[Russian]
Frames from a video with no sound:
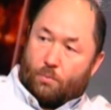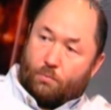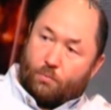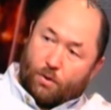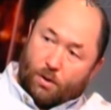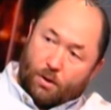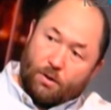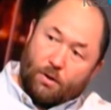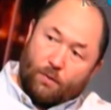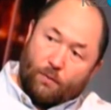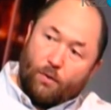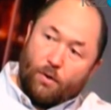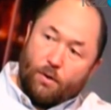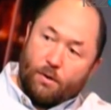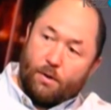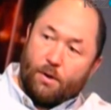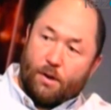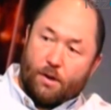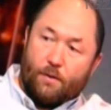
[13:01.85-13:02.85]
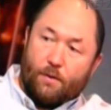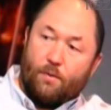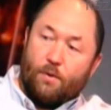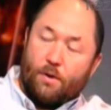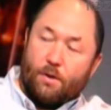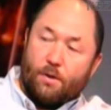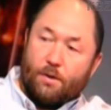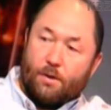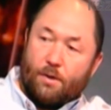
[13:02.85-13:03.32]
Я доволен, я
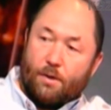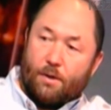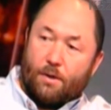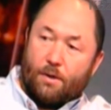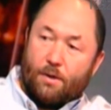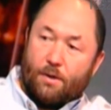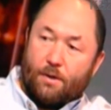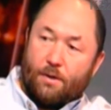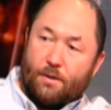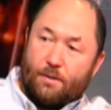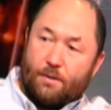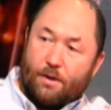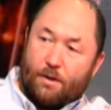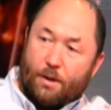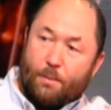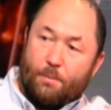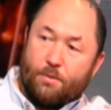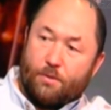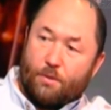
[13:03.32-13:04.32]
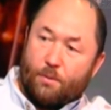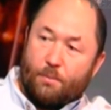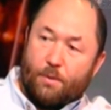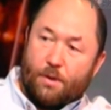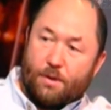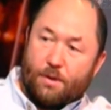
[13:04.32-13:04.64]
доволен э, тем, что у